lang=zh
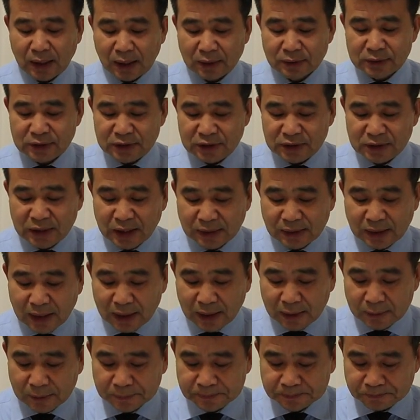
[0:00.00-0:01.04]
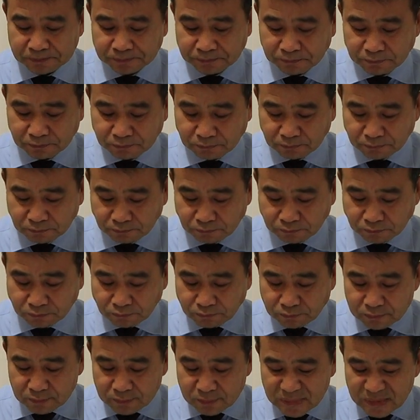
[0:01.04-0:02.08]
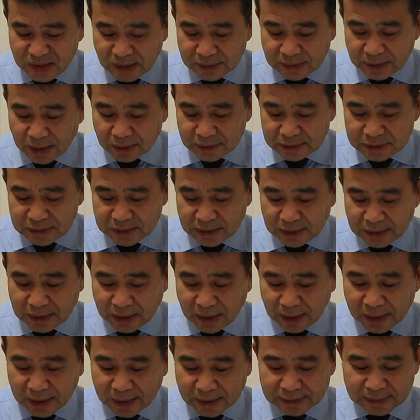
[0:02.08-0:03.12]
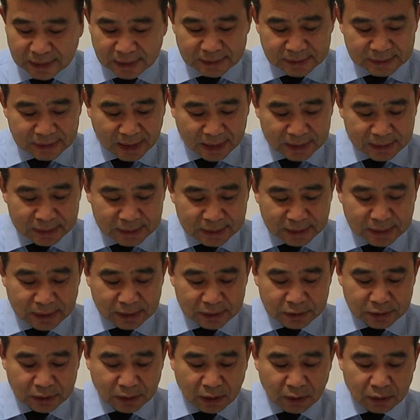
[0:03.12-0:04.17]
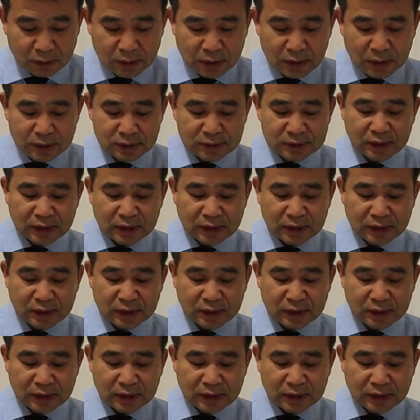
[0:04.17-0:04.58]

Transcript: 当纪念他，当纪念呢还在加勒利的时候，